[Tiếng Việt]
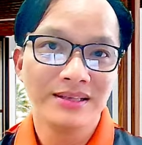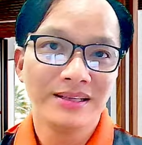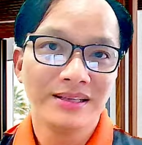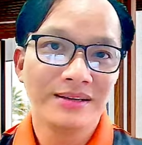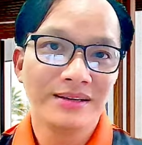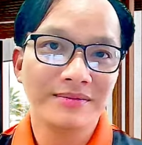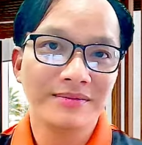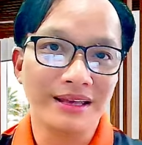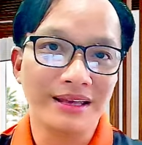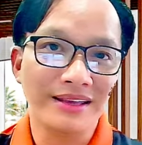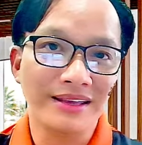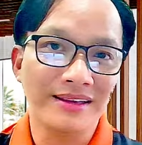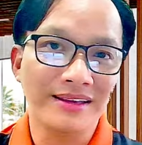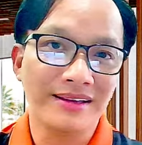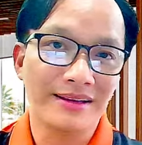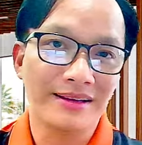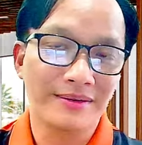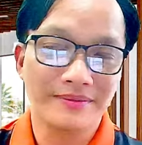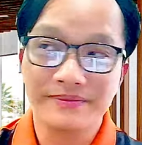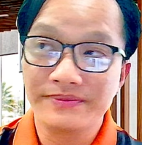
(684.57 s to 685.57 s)
bị
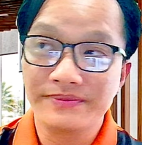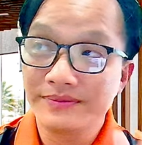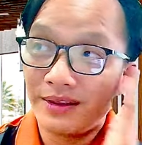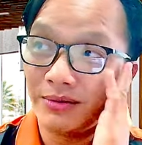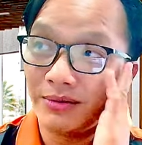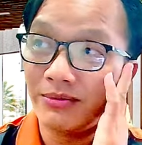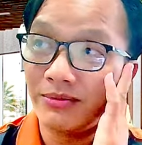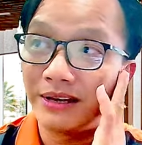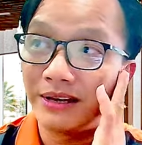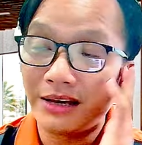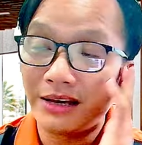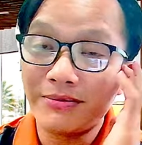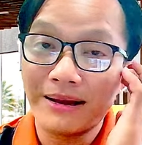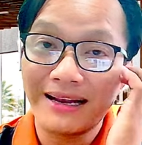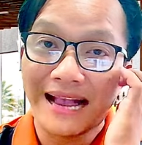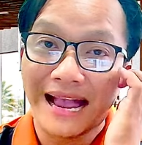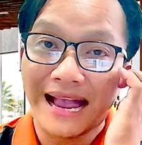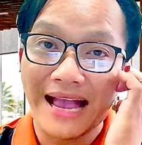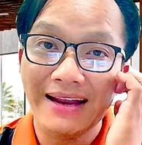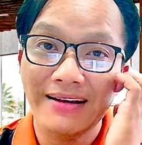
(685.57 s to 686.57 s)
uh, giống như kiểu bà
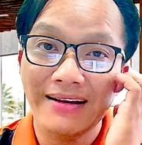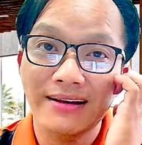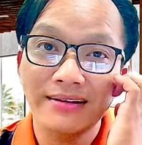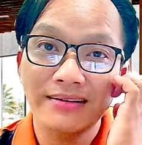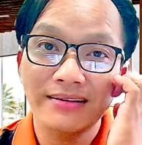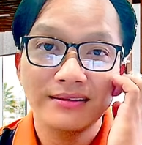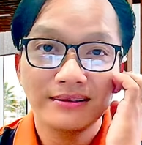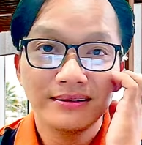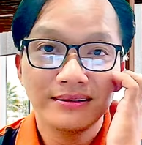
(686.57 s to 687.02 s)
cả rồi đó